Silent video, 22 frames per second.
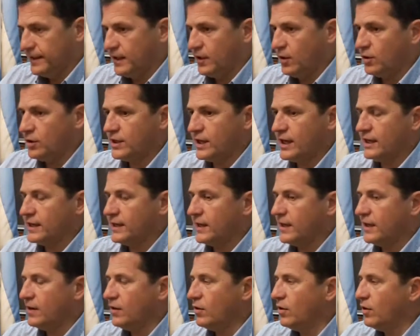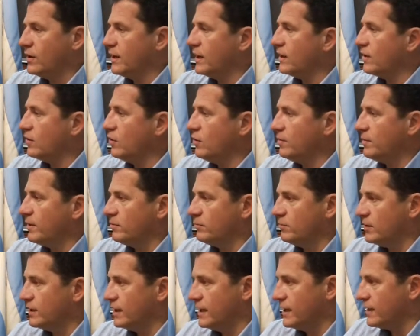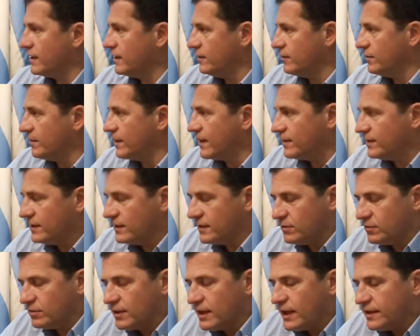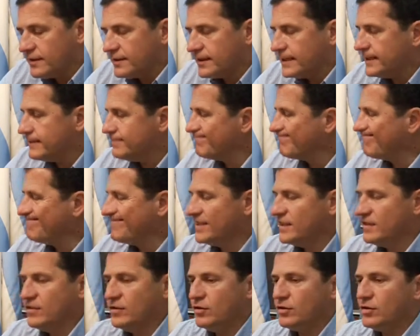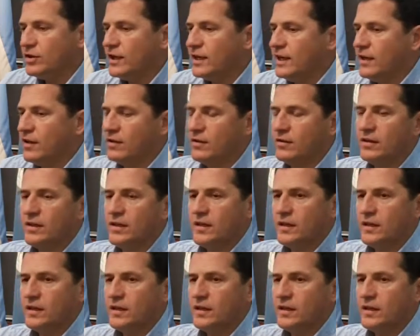que hoy tratar de lograr comprar un terreno para hacerte tu casa y si no tenés